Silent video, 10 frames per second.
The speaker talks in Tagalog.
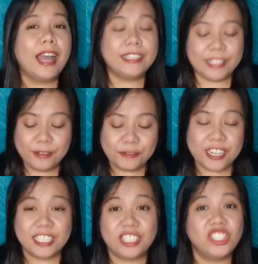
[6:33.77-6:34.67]
Ang
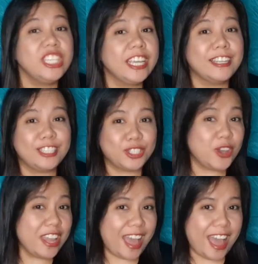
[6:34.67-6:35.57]
difference ng chicken ni
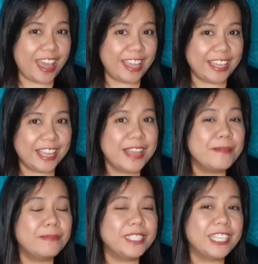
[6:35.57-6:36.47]
Joy ay
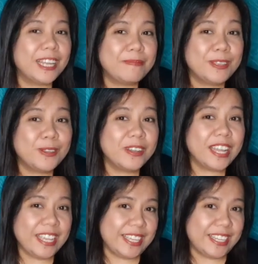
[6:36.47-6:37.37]
masarap itong
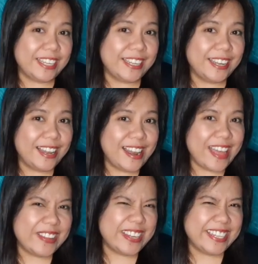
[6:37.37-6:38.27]
kainin,
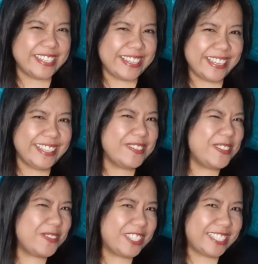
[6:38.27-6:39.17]
lalo na
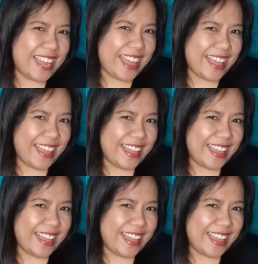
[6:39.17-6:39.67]
katabi mo siya.